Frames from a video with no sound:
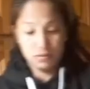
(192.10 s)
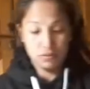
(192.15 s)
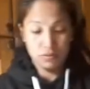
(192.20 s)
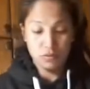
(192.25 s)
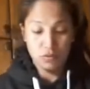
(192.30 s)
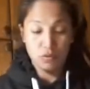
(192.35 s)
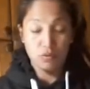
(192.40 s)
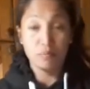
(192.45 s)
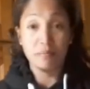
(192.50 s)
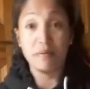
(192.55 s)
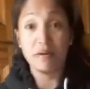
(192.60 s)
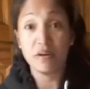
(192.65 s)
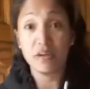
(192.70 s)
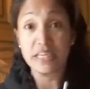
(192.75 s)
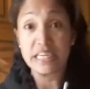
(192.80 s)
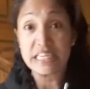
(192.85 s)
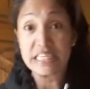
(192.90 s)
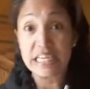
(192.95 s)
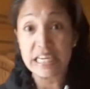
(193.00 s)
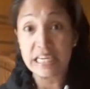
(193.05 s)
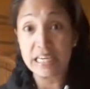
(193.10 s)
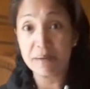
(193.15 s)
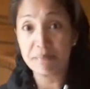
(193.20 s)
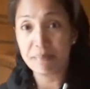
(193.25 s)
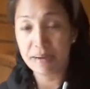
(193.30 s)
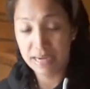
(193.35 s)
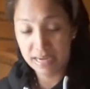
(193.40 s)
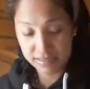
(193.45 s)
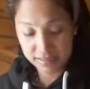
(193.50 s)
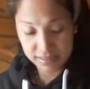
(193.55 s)
So, gising na
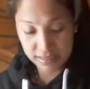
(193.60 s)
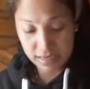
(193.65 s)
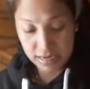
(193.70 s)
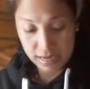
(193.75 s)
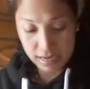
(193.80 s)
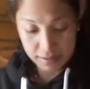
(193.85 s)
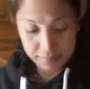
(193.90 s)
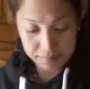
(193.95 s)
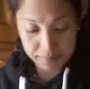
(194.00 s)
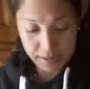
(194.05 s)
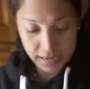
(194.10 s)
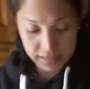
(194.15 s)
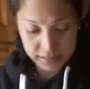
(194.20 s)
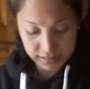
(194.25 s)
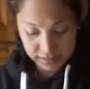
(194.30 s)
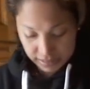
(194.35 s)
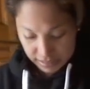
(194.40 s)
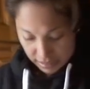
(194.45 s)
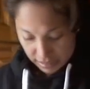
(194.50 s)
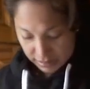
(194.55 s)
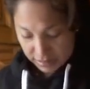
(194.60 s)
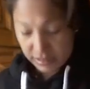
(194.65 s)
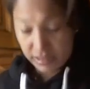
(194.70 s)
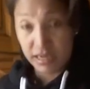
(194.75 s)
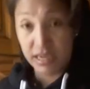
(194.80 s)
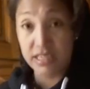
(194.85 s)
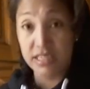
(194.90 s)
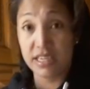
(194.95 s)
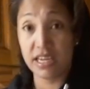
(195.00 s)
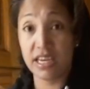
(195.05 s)
pala sila, Pasi at
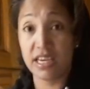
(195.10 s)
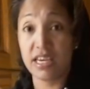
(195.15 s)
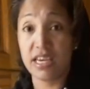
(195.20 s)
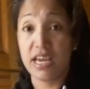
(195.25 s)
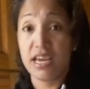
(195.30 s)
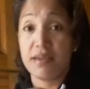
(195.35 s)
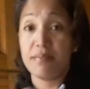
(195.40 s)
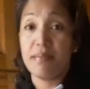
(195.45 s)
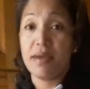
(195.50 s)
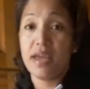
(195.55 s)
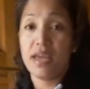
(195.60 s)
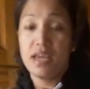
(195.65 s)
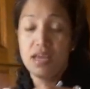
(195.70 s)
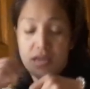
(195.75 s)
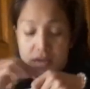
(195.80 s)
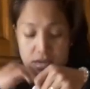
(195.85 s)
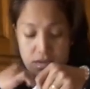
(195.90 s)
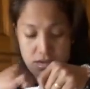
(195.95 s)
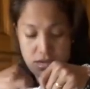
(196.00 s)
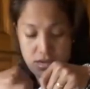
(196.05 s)
saka si Inday May.